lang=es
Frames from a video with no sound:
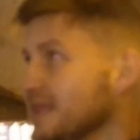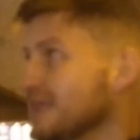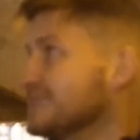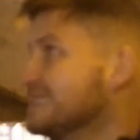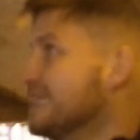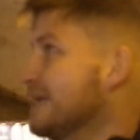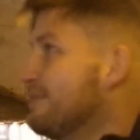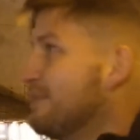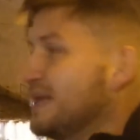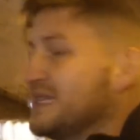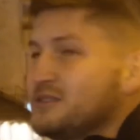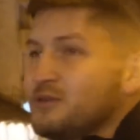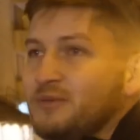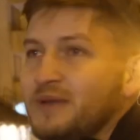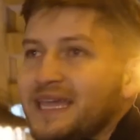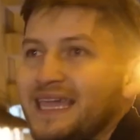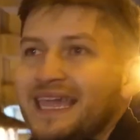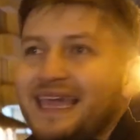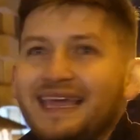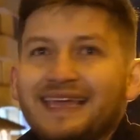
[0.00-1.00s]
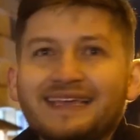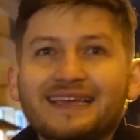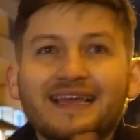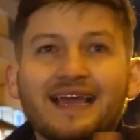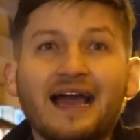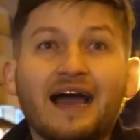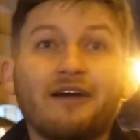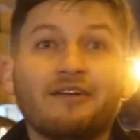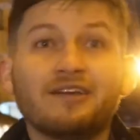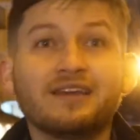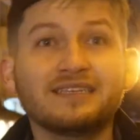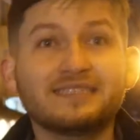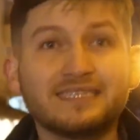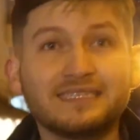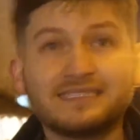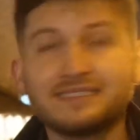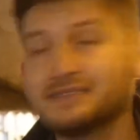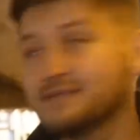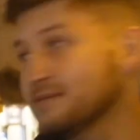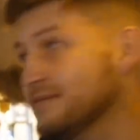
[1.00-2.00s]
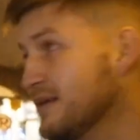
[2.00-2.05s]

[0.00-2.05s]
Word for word: Se presume que a veces